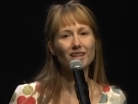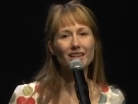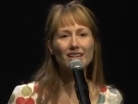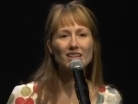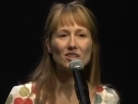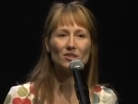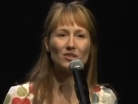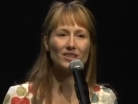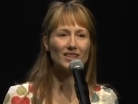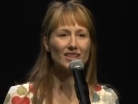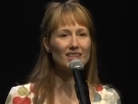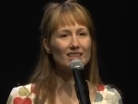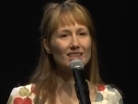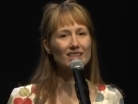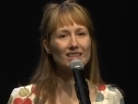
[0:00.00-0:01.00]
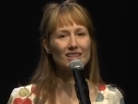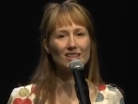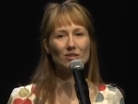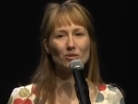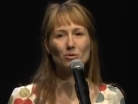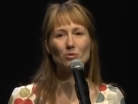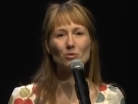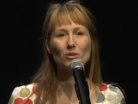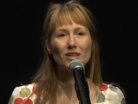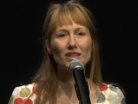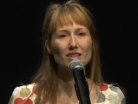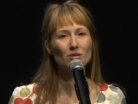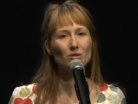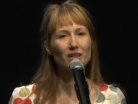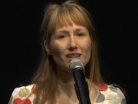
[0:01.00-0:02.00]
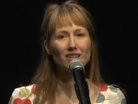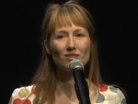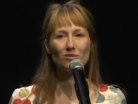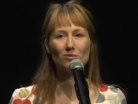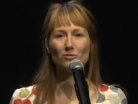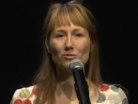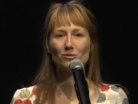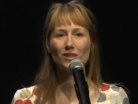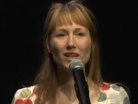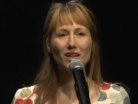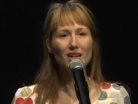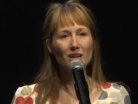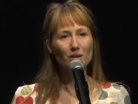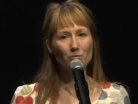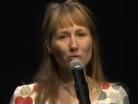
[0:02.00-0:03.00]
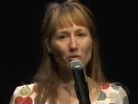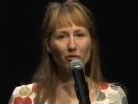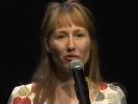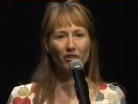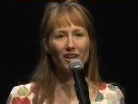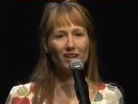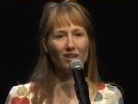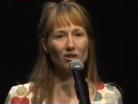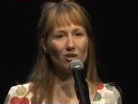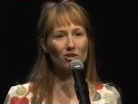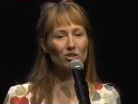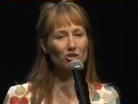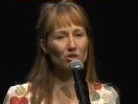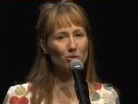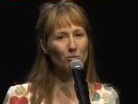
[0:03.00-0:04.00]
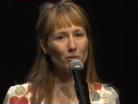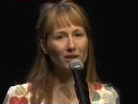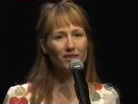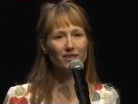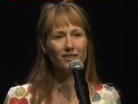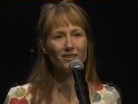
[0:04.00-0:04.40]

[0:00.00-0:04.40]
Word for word: elles se saisissent de toutes les occasions pour faire leur chemin.